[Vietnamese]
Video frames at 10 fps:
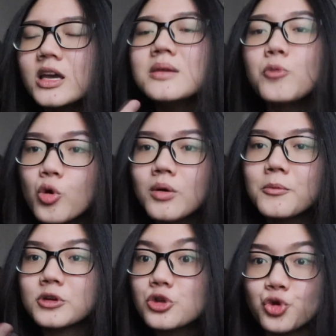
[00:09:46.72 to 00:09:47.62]
cái ý muốn
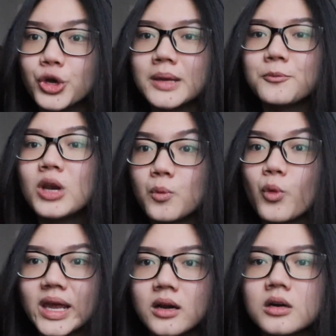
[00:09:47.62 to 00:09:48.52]
muốn nói chuyện muốn làm
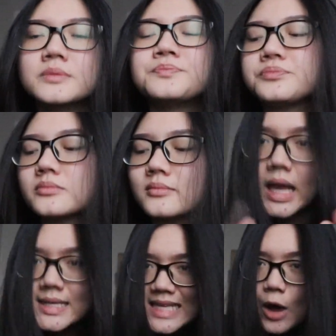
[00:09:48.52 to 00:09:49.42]
quen hơn
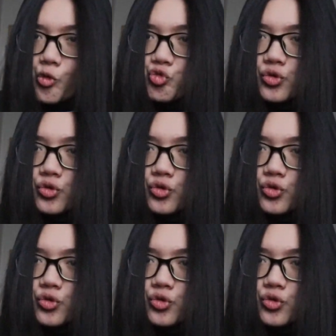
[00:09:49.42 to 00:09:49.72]
sáu